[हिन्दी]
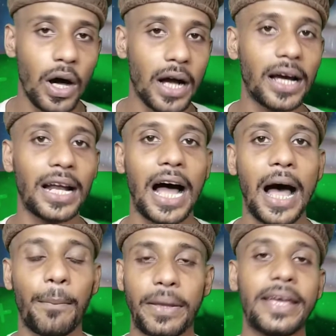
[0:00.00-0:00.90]
तो
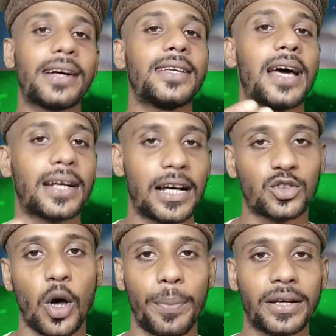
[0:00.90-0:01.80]
अगर आप एक हज़ार
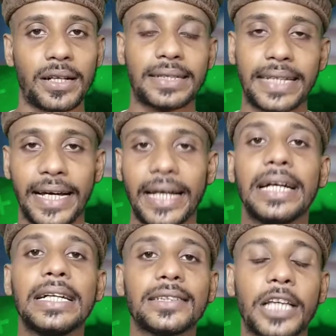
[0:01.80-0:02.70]
का शॉपिंग करते
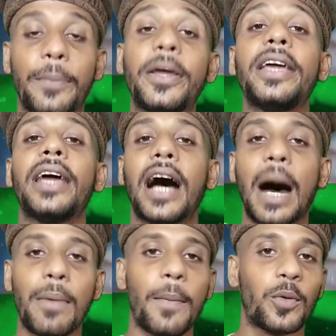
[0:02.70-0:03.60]
हैं तभी
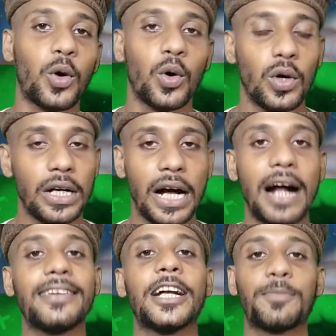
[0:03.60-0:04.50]
हम आपको
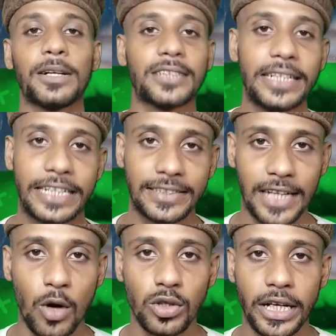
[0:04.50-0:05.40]
100 परसेंट
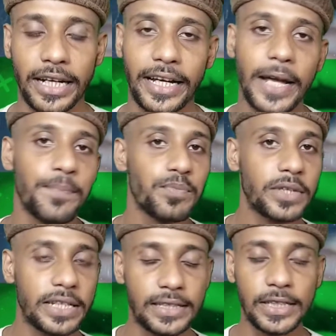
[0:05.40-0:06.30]
डिस्काउंट करेंगे
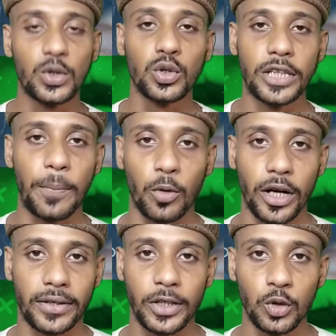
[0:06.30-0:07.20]
किसी दूसरे
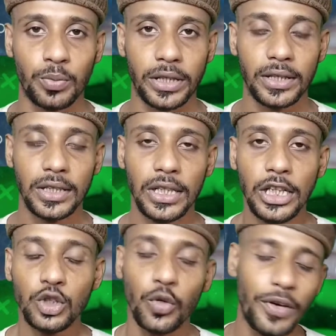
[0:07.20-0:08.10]
प्रोडक्ट के ऊपर
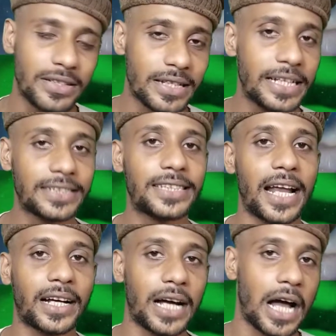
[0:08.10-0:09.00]
तो फ्रेंड्स
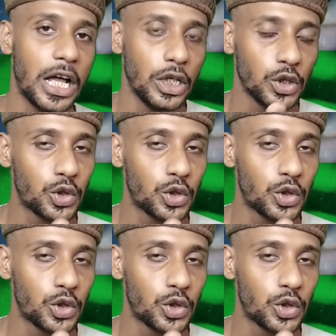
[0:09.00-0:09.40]
इस तरह का